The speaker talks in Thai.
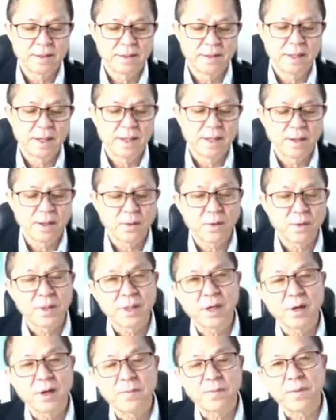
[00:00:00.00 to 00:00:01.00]
แล้วก็
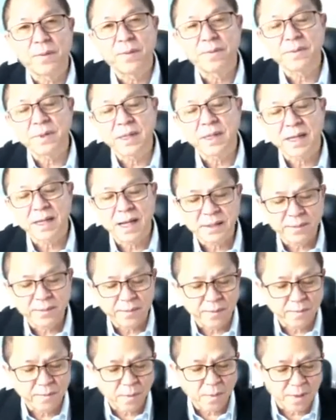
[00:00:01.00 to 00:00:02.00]
คุยกั
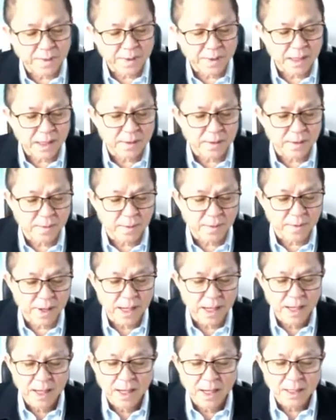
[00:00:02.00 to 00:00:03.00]
นคือไปไหน
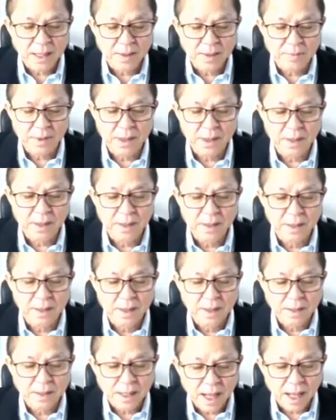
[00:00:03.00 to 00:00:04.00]
ก็นั่งคุยกันผม
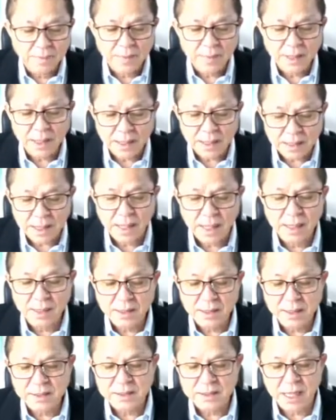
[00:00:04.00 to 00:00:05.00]
ก็ถ่ายเป็นคลิปวิดีโอ
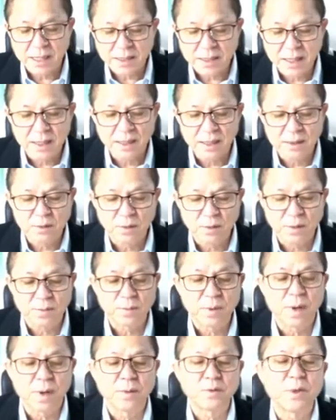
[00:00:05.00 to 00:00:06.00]
แล้วก็นำมาเสนอ
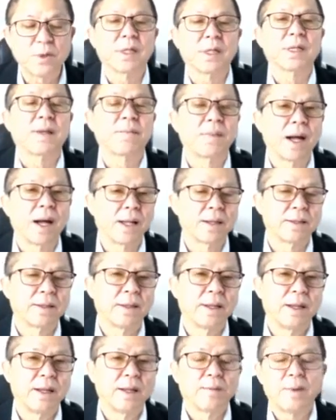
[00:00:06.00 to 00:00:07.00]
น่าจะมี
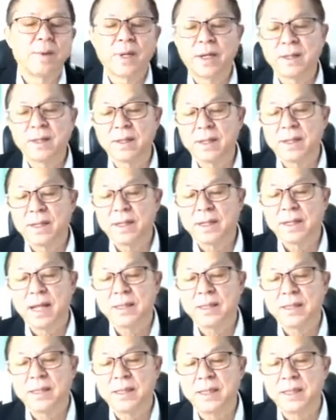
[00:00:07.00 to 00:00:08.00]
สัก
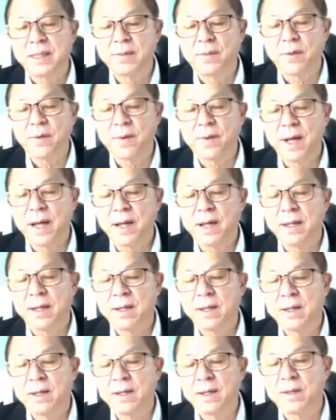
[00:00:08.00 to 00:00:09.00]
5-6 ตอน
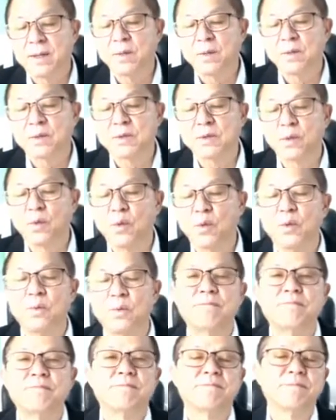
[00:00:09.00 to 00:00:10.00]
7 ตอนอะไรประ
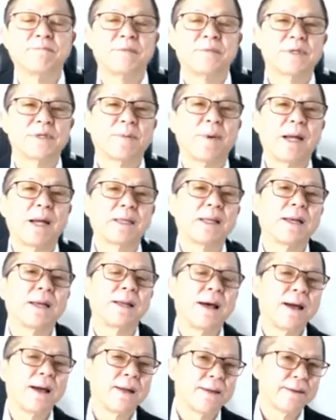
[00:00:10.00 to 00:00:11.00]
มาณนี้แหละครับ
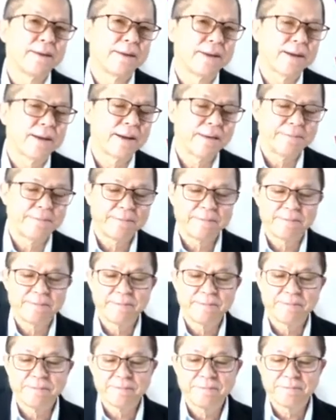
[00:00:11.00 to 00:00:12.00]
กำลังทำอยู่
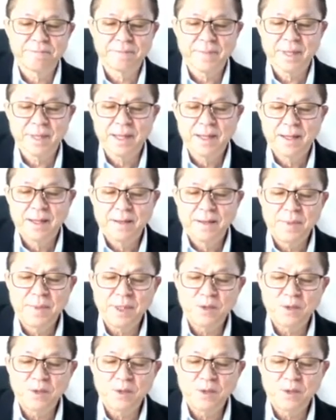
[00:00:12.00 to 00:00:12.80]
ก็จะเริ่ม